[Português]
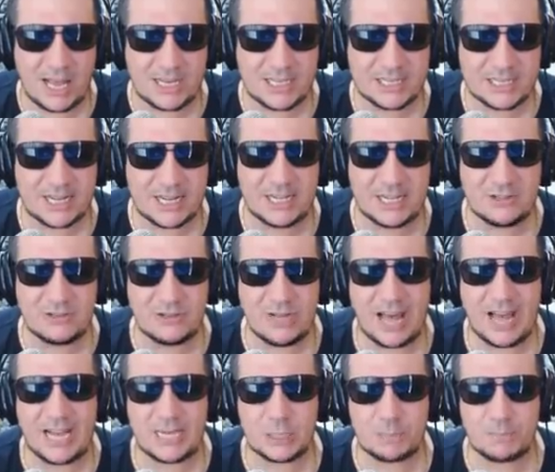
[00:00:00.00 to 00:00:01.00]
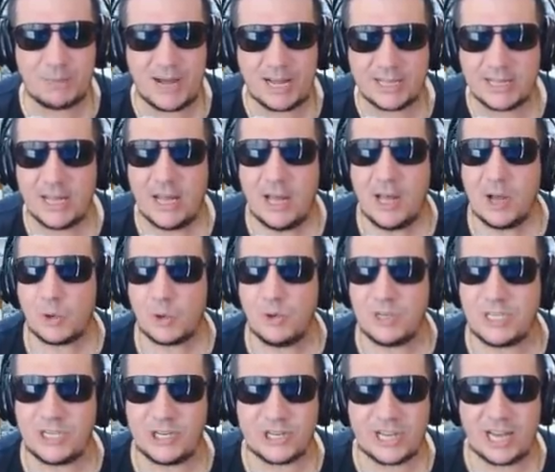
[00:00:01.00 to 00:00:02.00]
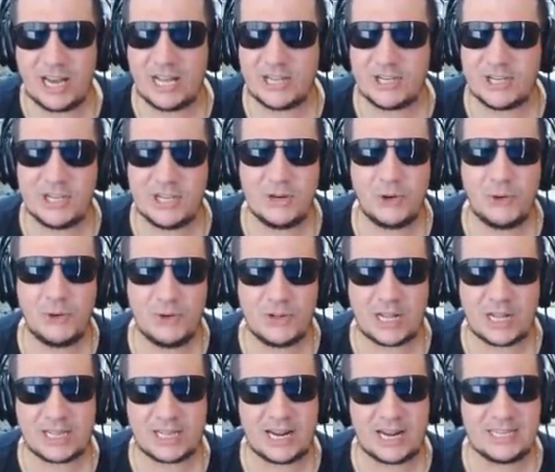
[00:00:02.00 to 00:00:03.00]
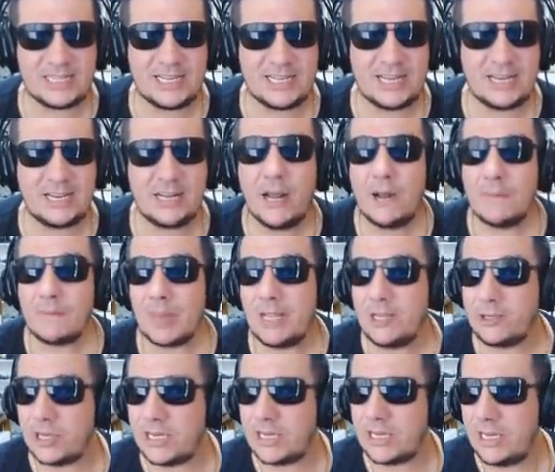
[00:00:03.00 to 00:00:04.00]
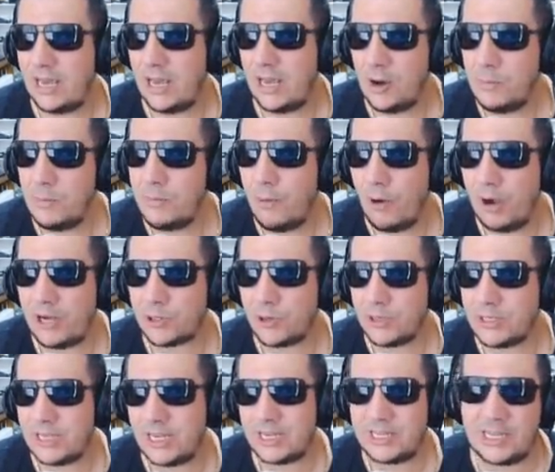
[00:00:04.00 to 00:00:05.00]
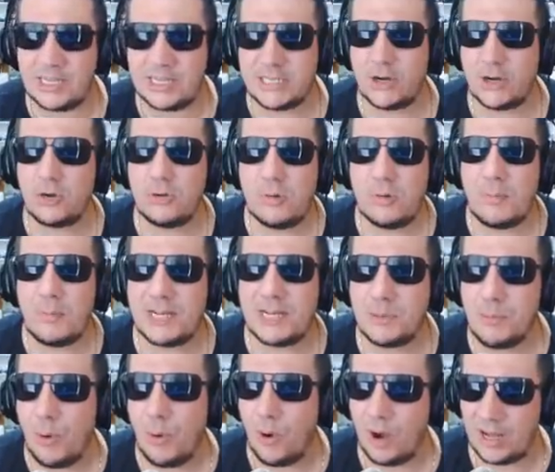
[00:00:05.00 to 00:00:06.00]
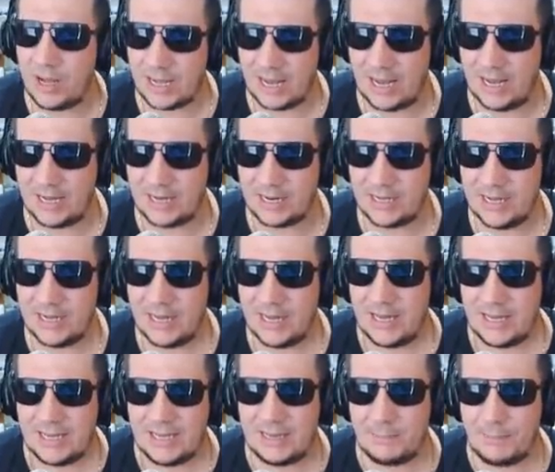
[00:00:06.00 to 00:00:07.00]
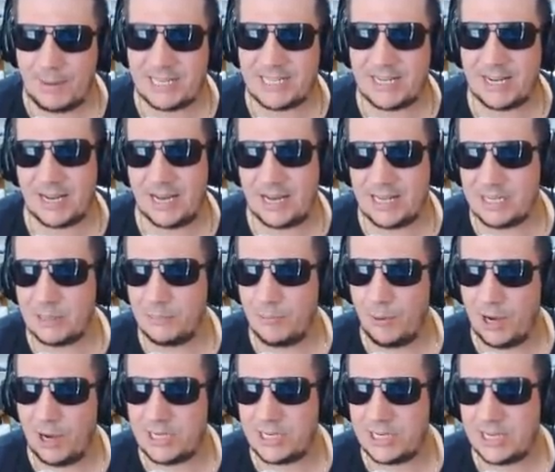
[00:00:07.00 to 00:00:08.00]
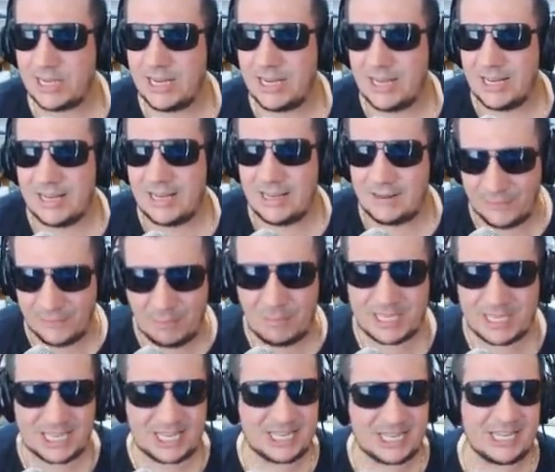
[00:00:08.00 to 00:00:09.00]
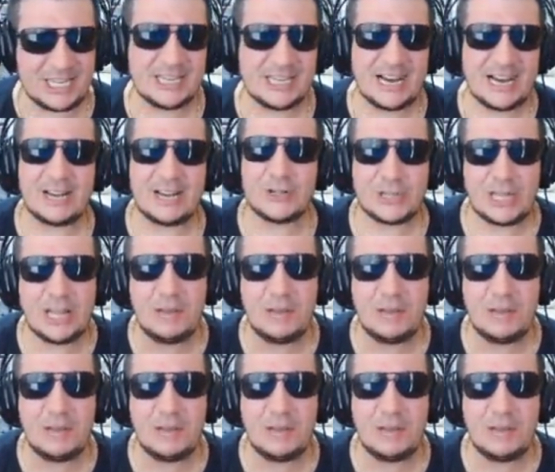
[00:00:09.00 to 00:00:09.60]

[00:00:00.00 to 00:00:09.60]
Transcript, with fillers: arrastando a espada com os esqueletinhos vindo atrás dele. Isso aqui é um boss com certeza de alguma masmorra, galera. E pra chegar nesse boss, vamos assistir, cara. Eu